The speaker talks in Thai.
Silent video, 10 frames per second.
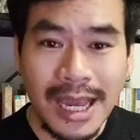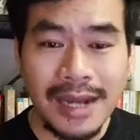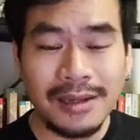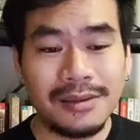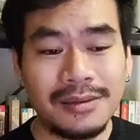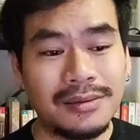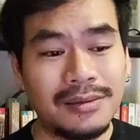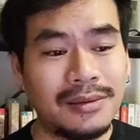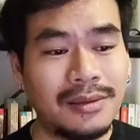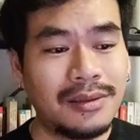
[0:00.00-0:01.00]
จะสั้น
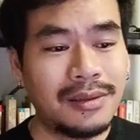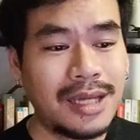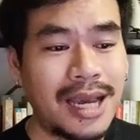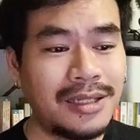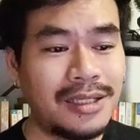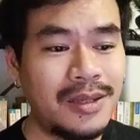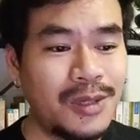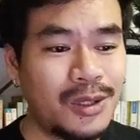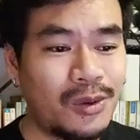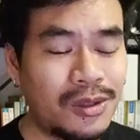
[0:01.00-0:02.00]
การ
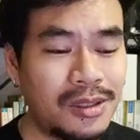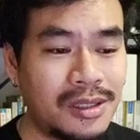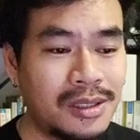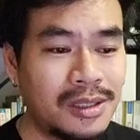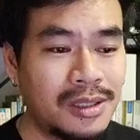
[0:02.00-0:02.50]
ที่เป็นคน